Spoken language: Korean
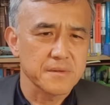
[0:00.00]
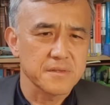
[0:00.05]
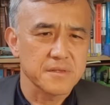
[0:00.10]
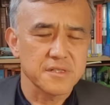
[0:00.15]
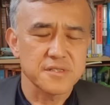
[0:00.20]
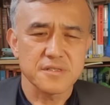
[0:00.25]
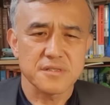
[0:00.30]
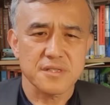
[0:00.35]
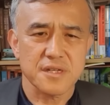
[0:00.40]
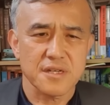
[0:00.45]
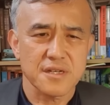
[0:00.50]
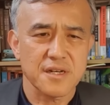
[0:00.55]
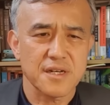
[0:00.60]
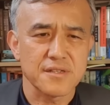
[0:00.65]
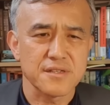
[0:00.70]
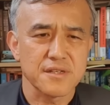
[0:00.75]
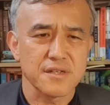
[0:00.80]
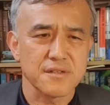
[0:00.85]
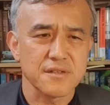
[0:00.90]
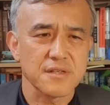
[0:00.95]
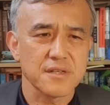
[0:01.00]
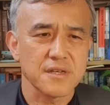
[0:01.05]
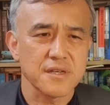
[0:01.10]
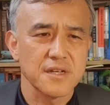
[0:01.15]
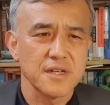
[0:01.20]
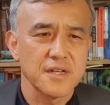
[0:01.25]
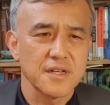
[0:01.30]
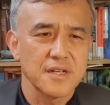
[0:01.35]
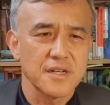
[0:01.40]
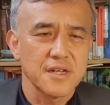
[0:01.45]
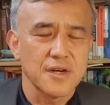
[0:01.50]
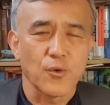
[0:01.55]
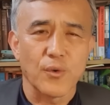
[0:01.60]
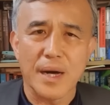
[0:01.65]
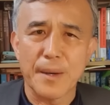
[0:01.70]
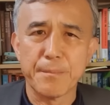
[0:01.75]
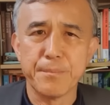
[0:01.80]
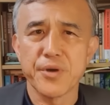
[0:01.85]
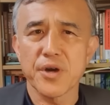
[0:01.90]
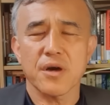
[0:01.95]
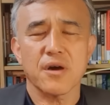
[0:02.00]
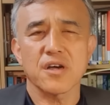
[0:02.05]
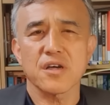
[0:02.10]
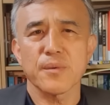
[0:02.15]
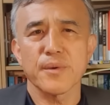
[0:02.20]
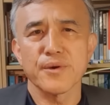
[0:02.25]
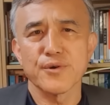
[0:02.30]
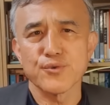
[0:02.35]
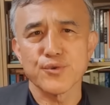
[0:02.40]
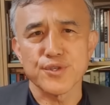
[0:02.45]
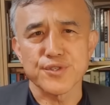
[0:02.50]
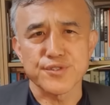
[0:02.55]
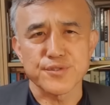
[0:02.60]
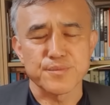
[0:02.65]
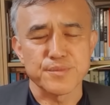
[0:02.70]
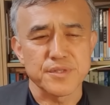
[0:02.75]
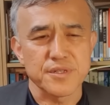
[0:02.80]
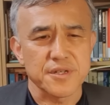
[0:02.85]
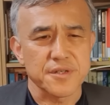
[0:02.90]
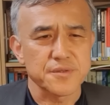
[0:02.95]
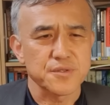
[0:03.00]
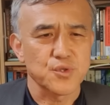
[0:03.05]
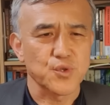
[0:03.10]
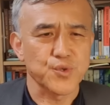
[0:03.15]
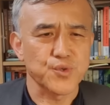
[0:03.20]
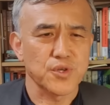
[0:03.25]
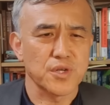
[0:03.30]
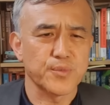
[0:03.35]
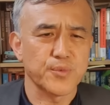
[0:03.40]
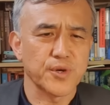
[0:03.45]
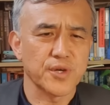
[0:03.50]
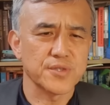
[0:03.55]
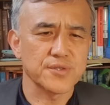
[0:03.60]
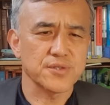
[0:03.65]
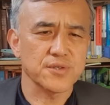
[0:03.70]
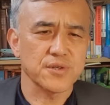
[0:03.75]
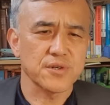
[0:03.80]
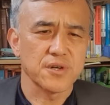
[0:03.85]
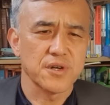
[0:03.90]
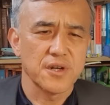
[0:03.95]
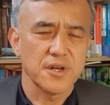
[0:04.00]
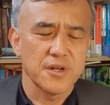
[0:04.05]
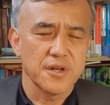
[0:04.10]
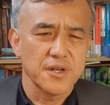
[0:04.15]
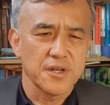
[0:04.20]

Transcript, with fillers: 큰 차이가 안 나는데 완벽하게 메우고 있습니다. 조선일보에서